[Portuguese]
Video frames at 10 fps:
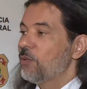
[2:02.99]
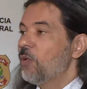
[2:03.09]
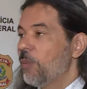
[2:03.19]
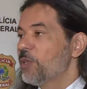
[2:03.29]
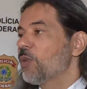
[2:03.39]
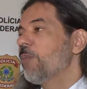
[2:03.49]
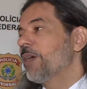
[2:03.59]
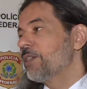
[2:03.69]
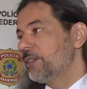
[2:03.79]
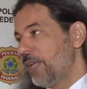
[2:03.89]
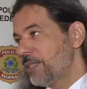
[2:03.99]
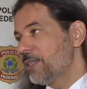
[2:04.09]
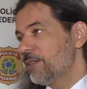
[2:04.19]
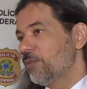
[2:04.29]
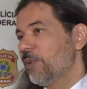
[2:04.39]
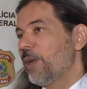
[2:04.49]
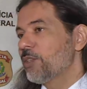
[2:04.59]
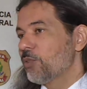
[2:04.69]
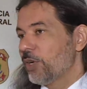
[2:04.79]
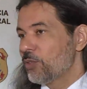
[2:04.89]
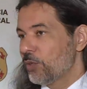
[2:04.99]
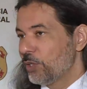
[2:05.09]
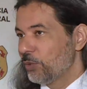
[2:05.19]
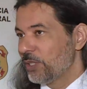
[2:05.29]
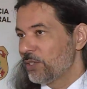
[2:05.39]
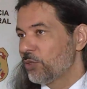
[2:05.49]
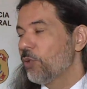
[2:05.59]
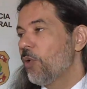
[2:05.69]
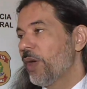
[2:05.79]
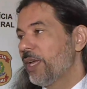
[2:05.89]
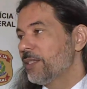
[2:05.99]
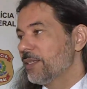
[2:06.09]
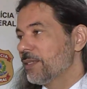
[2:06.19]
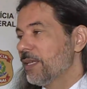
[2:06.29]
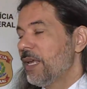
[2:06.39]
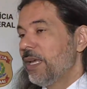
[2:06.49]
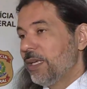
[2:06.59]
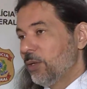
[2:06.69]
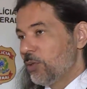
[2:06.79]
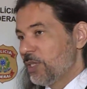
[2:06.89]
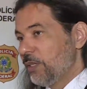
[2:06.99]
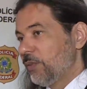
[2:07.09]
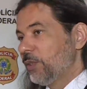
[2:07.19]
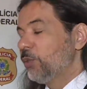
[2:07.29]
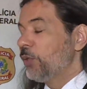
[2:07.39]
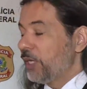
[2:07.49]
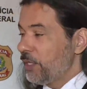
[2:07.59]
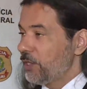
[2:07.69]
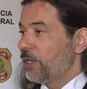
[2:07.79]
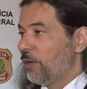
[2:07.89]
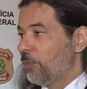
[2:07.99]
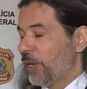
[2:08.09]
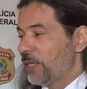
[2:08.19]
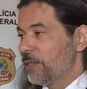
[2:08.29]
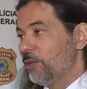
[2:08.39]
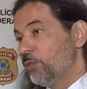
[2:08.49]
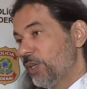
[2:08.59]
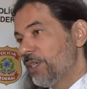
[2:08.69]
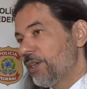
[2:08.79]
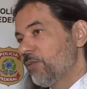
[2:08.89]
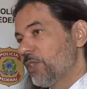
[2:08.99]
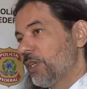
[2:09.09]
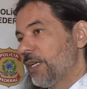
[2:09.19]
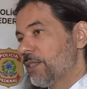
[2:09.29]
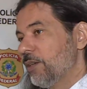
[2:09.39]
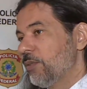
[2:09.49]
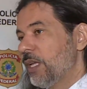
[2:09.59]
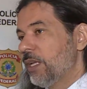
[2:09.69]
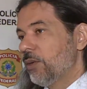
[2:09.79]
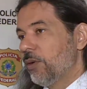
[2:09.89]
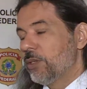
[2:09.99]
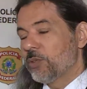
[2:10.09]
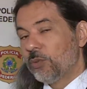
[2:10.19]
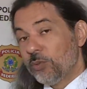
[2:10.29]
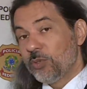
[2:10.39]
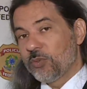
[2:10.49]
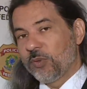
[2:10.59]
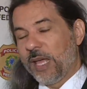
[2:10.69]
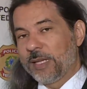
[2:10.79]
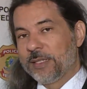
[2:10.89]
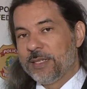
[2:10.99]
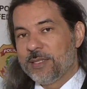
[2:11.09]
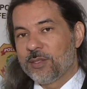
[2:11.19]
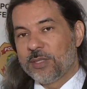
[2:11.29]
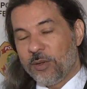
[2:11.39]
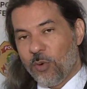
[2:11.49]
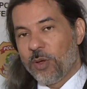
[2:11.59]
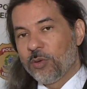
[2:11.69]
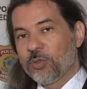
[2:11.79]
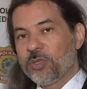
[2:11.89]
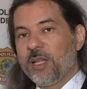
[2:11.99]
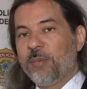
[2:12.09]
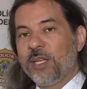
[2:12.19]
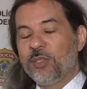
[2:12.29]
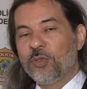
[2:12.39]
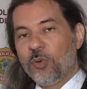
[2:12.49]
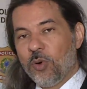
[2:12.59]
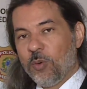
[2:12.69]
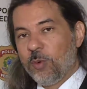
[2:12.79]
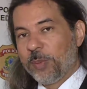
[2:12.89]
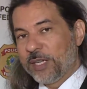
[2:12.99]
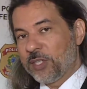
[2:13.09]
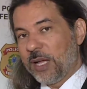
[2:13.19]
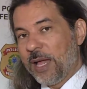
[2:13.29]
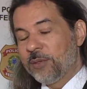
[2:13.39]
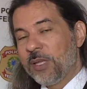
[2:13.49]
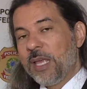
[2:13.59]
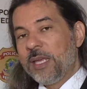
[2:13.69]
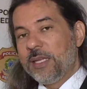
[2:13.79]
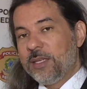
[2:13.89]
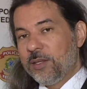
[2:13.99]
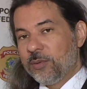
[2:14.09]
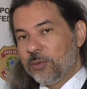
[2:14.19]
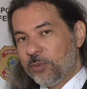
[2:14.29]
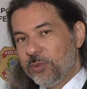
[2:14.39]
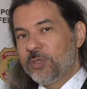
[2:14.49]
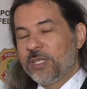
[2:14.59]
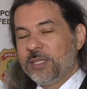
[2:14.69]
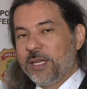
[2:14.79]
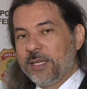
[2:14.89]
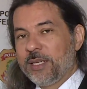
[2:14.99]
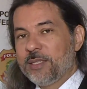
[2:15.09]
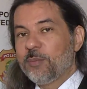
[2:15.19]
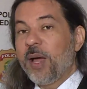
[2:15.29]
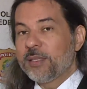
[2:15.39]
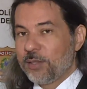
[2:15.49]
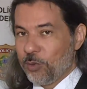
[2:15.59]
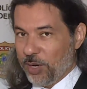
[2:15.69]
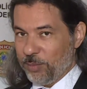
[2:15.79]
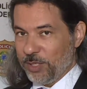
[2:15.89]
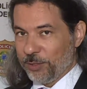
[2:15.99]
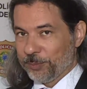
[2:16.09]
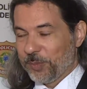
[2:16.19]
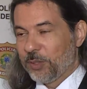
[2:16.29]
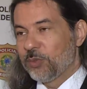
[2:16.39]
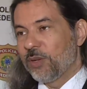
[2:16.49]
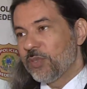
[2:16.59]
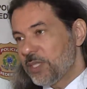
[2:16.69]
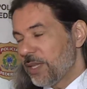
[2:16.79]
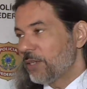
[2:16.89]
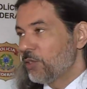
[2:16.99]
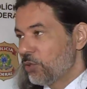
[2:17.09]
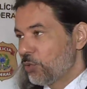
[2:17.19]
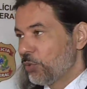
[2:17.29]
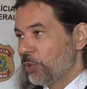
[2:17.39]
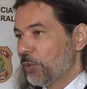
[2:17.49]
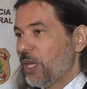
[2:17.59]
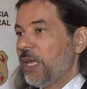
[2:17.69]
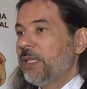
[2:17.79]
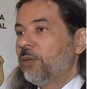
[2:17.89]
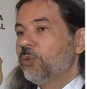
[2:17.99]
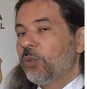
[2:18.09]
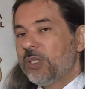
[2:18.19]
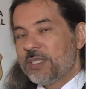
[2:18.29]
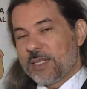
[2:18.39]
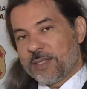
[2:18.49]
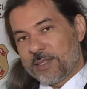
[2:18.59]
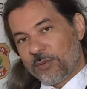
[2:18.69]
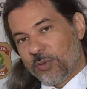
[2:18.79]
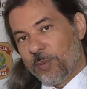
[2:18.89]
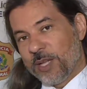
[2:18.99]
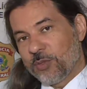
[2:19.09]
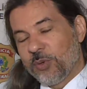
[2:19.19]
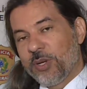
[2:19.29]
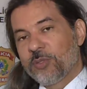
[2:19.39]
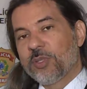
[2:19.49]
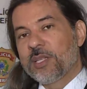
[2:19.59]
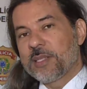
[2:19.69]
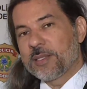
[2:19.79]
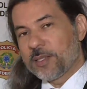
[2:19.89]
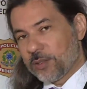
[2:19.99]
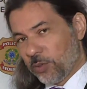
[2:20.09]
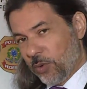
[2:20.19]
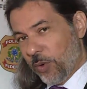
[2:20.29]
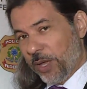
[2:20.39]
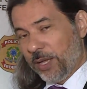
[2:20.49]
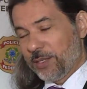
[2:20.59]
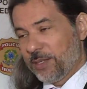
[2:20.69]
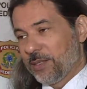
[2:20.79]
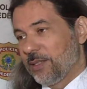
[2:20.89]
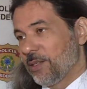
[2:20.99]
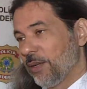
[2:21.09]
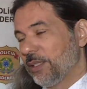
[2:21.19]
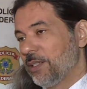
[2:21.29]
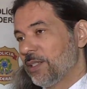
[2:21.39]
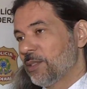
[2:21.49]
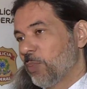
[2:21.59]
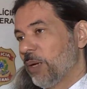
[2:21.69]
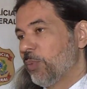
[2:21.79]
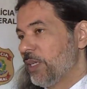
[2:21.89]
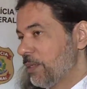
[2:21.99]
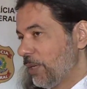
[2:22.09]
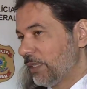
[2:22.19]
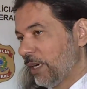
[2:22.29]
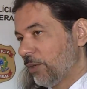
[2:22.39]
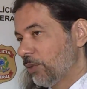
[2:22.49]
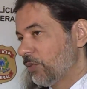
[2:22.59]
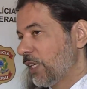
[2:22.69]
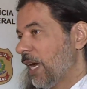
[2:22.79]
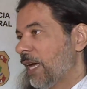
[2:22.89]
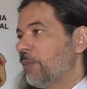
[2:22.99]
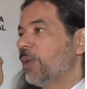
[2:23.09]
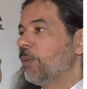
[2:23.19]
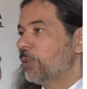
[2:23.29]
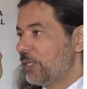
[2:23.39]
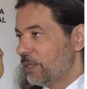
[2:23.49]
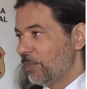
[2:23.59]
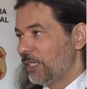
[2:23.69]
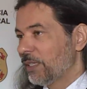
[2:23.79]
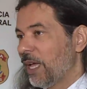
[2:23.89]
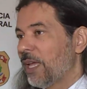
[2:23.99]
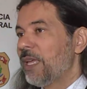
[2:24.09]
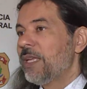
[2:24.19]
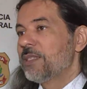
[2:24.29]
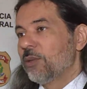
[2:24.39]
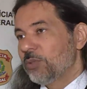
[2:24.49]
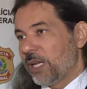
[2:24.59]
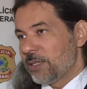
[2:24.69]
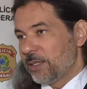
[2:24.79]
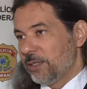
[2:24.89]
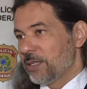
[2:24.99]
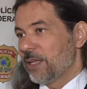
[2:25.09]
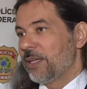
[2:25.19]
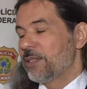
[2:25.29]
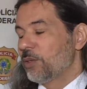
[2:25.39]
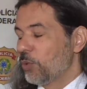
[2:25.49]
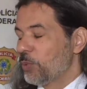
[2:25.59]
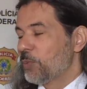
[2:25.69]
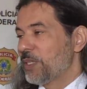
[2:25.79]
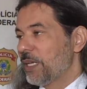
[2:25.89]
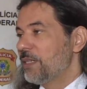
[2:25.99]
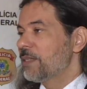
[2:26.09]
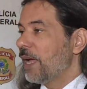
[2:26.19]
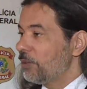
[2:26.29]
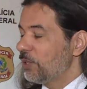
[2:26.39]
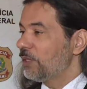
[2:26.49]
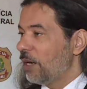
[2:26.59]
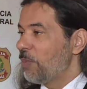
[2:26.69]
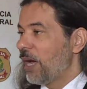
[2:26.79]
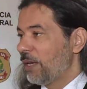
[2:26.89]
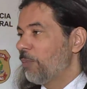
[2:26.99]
começou a partir dessas informações oriundas de ocorrências. Inclusive, durante a operação, durante a investigação, nós um dos flagrantes decorreu justamente de um roubo praticado em que um dos integrantes bateu o caminhão no dia 27 de junho. Então, todas essas informações, todas essas ocorrências que são atendidas pela Polícia Militar rodoviária, pela polícia militar, são trazidas a esse grupo especializado que trabalha a